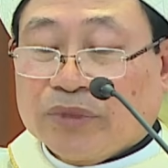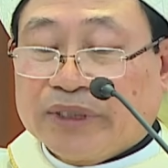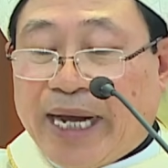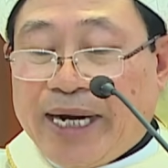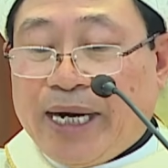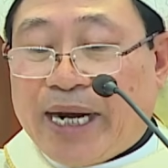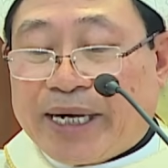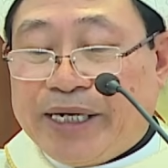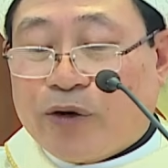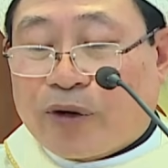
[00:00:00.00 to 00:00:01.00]
Đây là
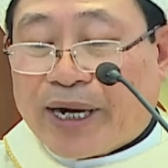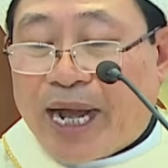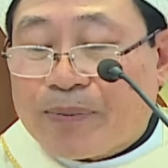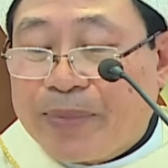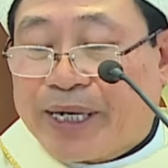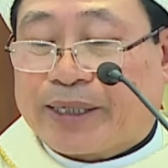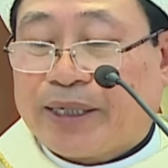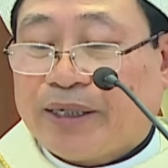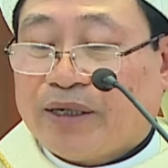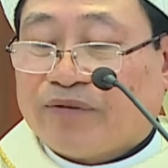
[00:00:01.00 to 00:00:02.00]
điều khác biệt
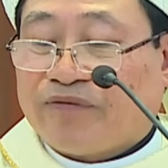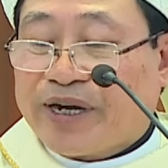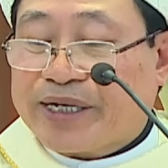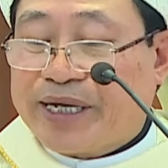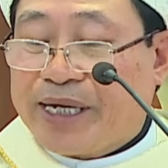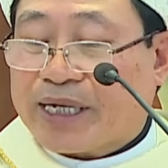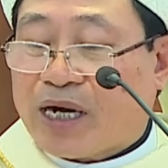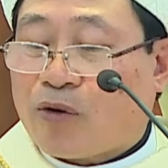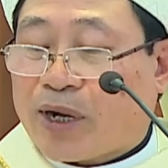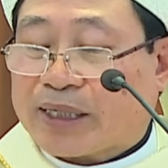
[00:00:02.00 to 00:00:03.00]
với kinh
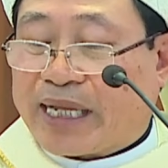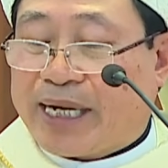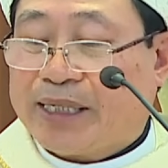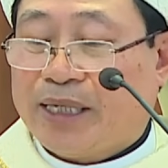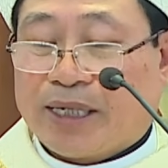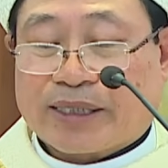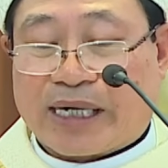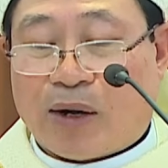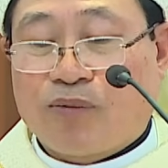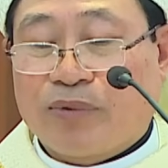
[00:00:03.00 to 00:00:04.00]
cầu các thánh
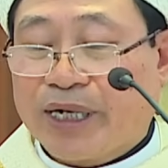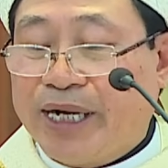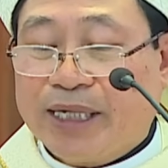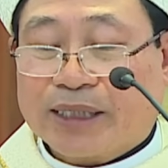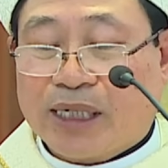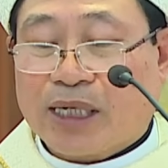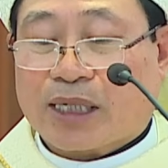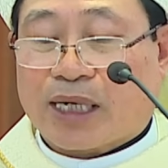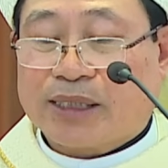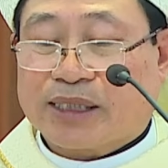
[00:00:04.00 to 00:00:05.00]
trong nghi thức
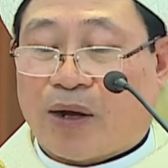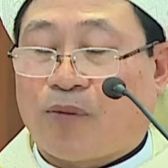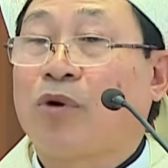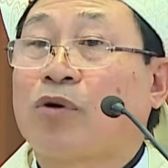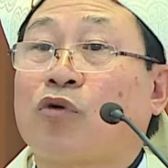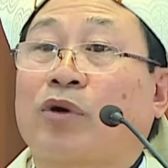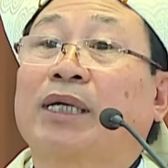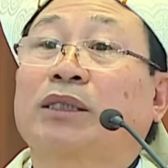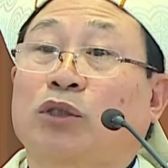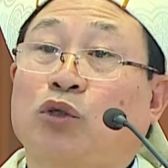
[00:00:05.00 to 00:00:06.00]
khấn dòng của
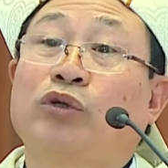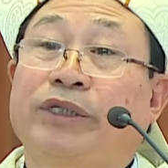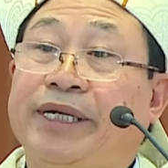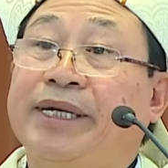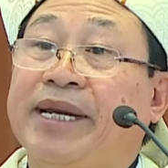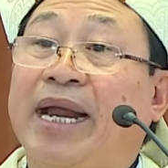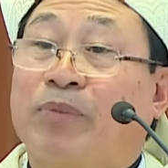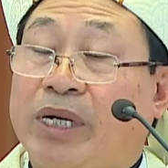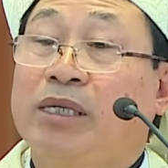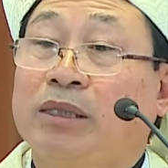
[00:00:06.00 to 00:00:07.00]
các tu sĩ
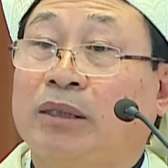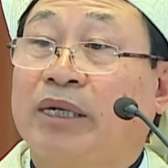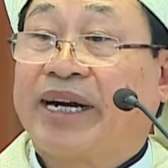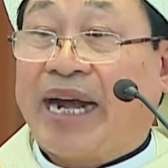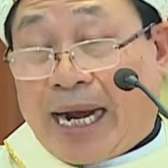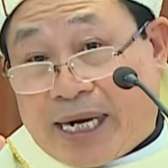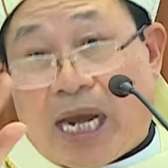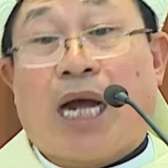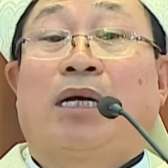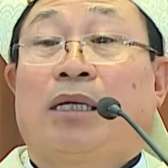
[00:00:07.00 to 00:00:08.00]
nam nữ. Khác đấy nha.